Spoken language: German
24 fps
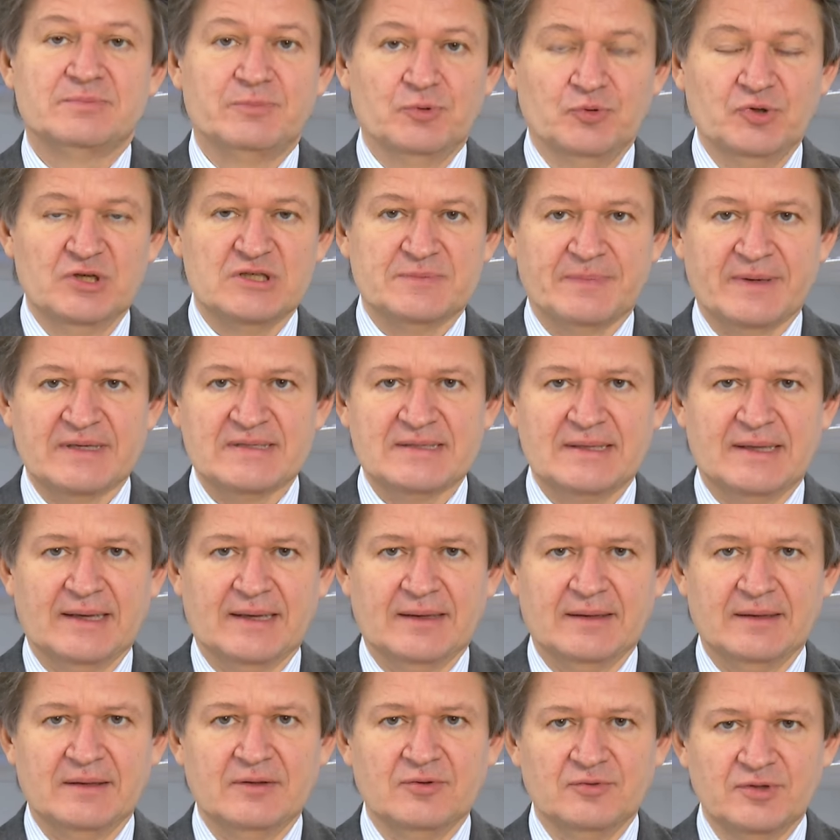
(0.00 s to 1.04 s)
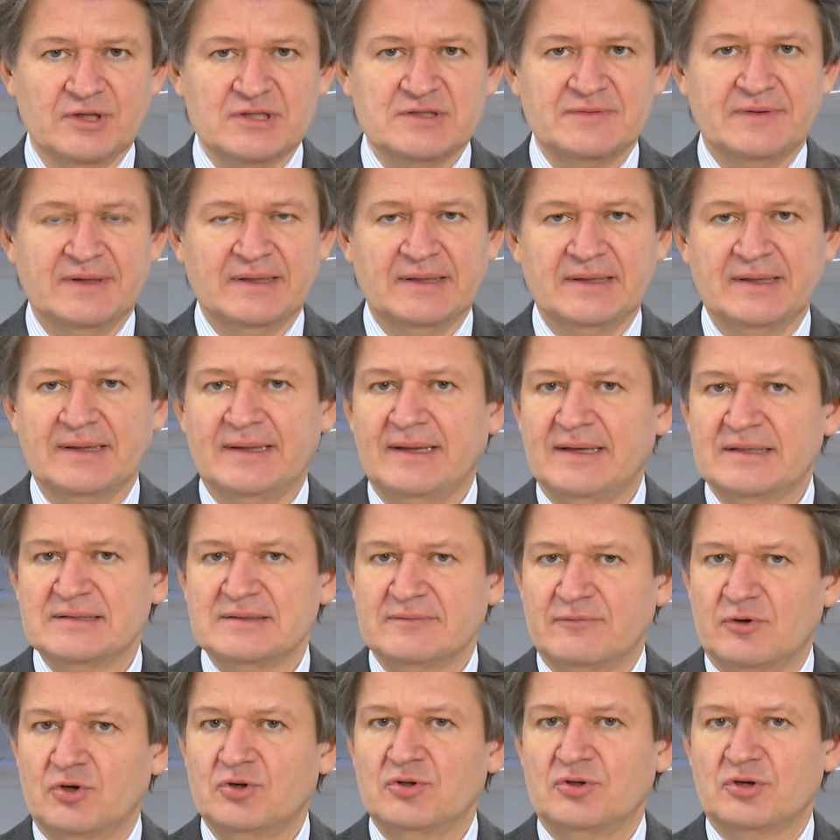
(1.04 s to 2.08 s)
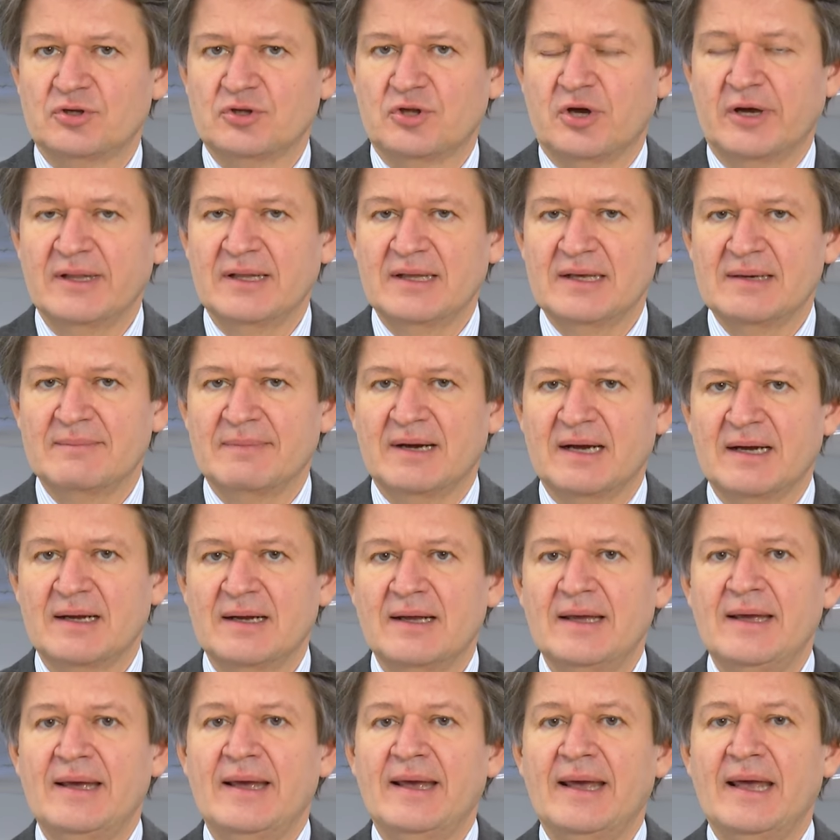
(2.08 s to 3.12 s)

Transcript: Bundespräsidenten und das wird in den nächsten Wochen noch deutlicher machen.